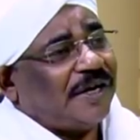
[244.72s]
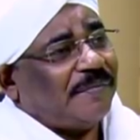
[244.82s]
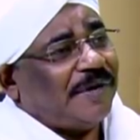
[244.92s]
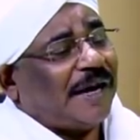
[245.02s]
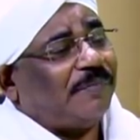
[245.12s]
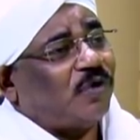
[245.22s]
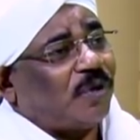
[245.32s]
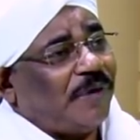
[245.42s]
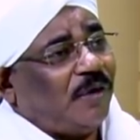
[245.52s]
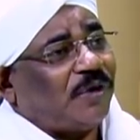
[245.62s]
اللي بيلعب
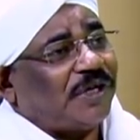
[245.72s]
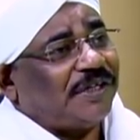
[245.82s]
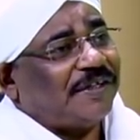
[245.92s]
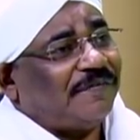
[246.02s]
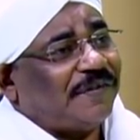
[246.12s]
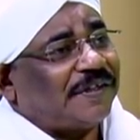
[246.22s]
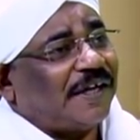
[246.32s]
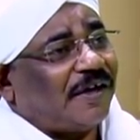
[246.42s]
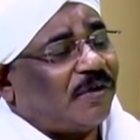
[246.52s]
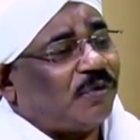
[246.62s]
دور محوري جدا في
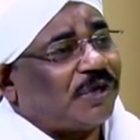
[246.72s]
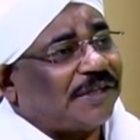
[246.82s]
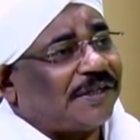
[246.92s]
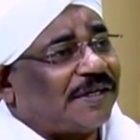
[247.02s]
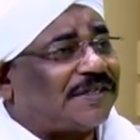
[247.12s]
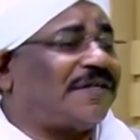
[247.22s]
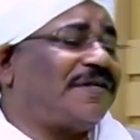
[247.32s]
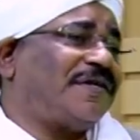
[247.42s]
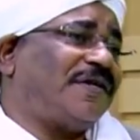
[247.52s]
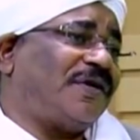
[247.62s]
تغارب وجهات النظر
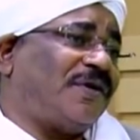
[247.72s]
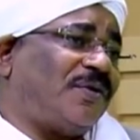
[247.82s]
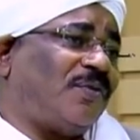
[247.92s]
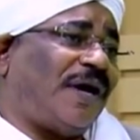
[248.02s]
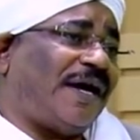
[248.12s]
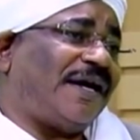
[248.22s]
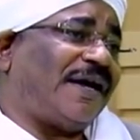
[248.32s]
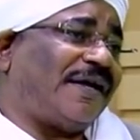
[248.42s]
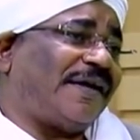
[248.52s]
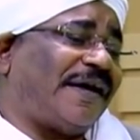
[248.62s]
وحل
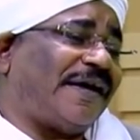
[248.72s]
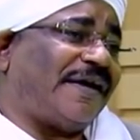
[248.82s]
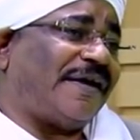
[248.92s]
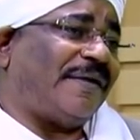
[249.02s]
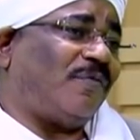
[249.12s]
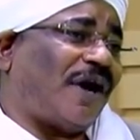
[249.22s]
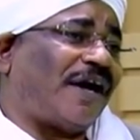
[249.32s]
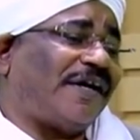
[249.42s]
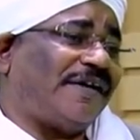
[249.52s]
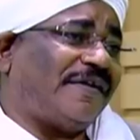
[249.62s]
القضايا
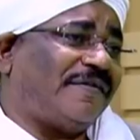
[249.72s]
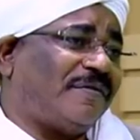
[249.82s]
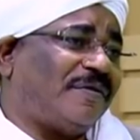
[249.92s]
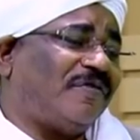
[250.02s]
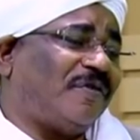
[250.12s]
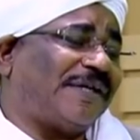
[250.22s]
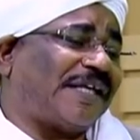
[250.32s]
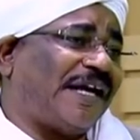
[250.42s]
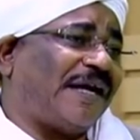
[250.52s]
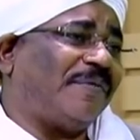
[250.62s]
المعقده فيما
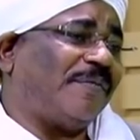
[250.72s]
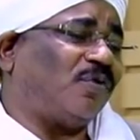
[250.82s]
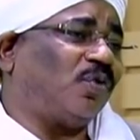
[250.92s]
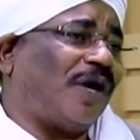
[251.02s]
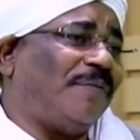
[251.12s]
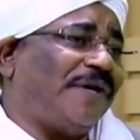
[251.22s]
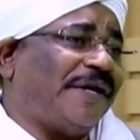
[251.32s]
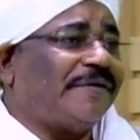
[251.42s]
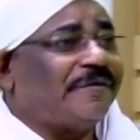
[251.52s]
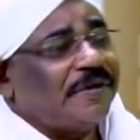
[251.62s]
يتعلق بموضوع المياه.